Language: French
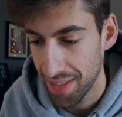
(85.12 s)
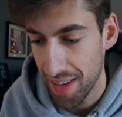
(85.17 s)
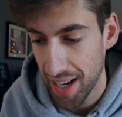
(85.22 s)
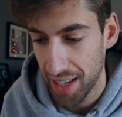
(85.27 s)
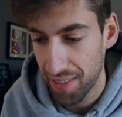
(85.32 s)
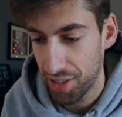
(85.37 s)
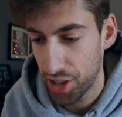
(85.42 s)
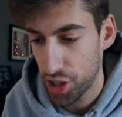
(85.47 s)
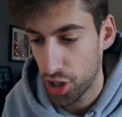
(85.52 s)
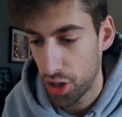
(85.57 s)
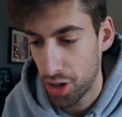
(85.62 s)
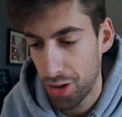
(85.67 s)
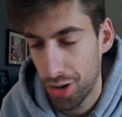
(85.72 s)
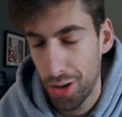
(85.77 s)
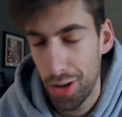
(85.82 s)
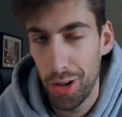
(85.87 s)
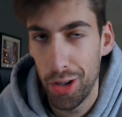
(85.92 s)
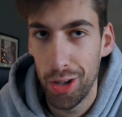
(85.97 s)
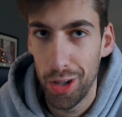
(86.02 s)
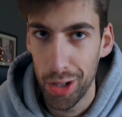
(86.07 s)
va arriver genre
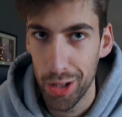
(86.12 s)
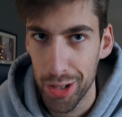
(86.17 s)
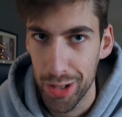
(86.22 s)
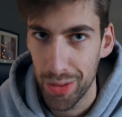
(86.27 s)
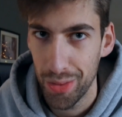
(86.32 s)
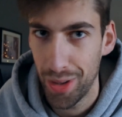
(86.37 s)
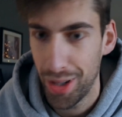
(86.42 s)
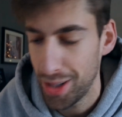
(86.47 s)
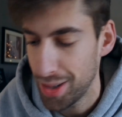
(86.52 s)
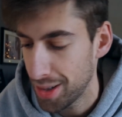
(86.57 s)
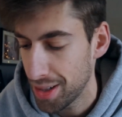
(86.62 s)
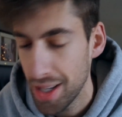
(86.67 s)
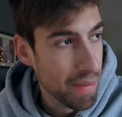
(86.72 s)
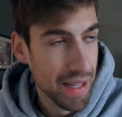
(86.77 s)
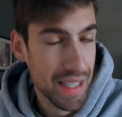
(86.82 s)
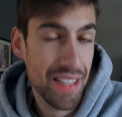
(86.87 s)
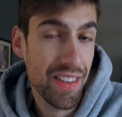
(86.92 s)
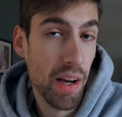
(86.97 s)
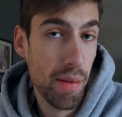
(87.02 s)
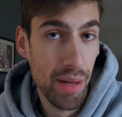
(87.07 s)
le soir.
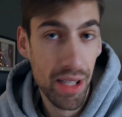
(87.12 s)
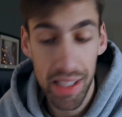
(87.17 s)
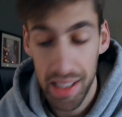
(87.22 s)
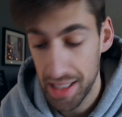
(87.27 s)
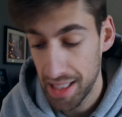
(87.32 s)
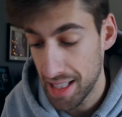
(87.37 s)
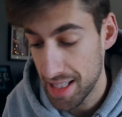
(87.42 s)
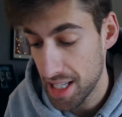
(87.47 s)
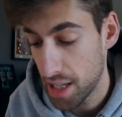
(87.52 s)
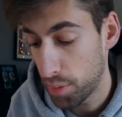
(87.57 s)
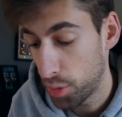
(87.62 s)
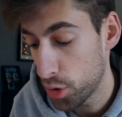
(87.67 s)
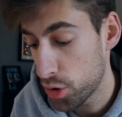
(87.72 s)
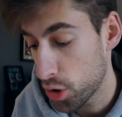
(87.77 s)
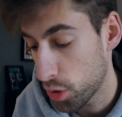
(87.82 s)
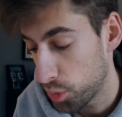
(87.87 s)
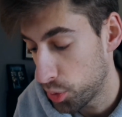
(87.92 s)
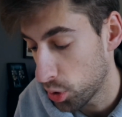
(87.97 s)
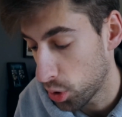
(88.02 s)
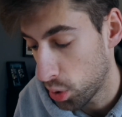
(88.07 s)
Parce que c'est vraiment ce qui ça dit en plus
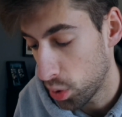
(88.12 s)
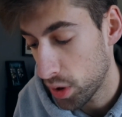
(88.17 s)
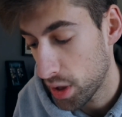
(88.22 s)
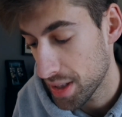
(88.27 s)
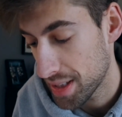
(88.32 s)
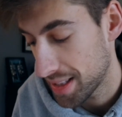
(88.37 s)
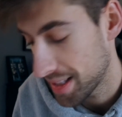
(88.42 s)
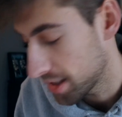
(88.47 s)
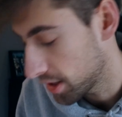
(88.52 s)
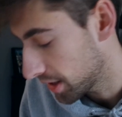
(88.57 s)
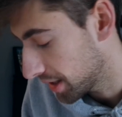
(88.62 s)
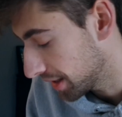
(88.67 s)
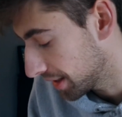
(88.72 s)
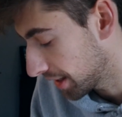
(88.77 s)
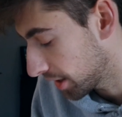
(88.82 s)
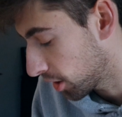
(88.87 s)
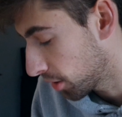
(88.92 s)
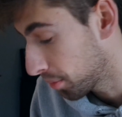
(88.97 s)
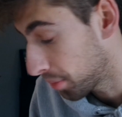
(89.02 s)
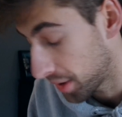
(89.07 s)
sur Puro, que c'était ça qui
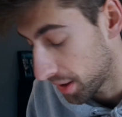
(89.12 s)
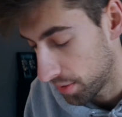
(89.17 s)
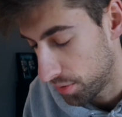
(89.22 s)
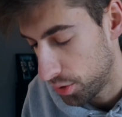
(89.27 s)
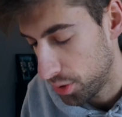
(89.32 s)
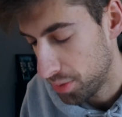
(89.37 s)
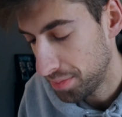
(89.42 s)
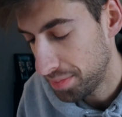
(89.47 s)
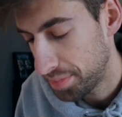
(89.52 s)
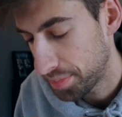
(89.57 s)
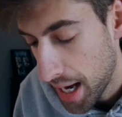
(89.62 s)
était comme prévu.